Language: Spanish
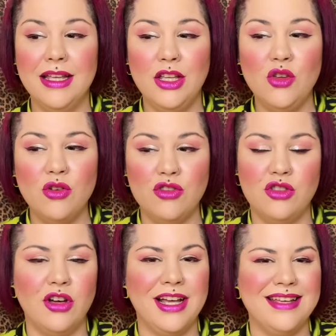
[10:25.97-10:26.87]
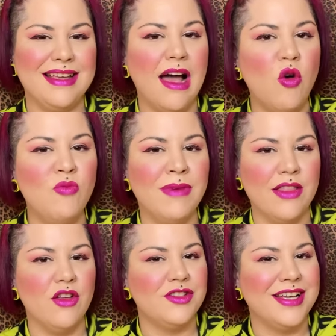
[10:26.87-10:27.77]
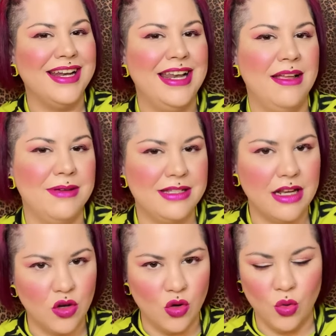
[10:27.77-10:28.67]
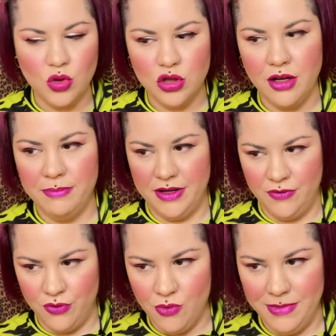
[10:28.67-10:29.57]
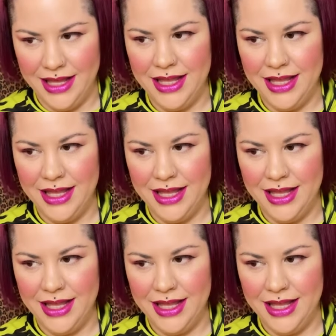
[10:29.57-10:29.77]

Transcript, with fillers: y unos toques ahumados leves al conjunto del perfume.